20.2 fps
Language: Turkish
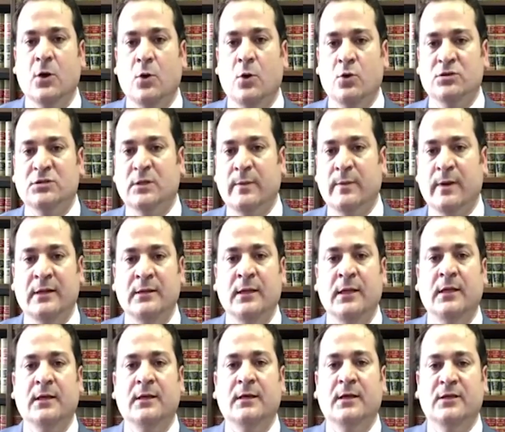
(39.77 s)
o zaman
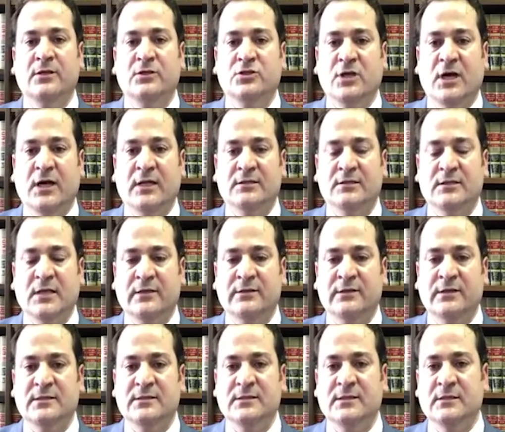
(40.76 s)
kalacağınız
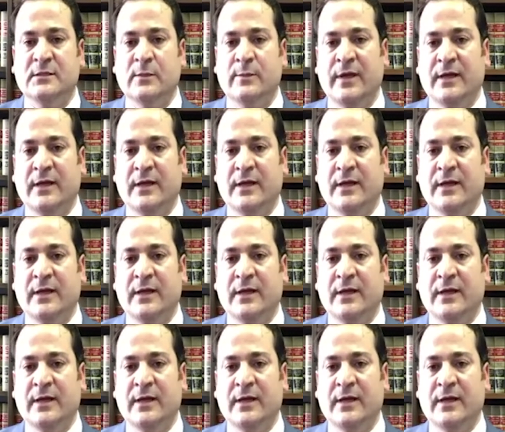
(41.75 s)
adresi ya da